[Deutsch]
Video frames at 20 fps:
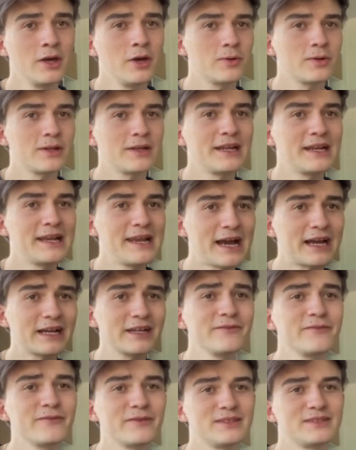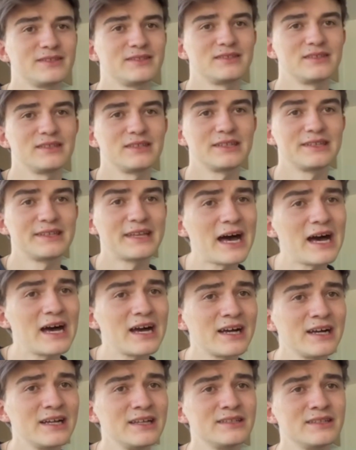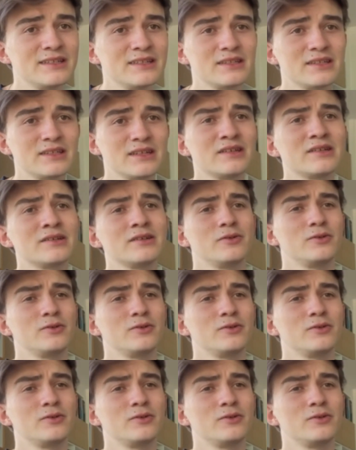und eine langfristig nachhaltige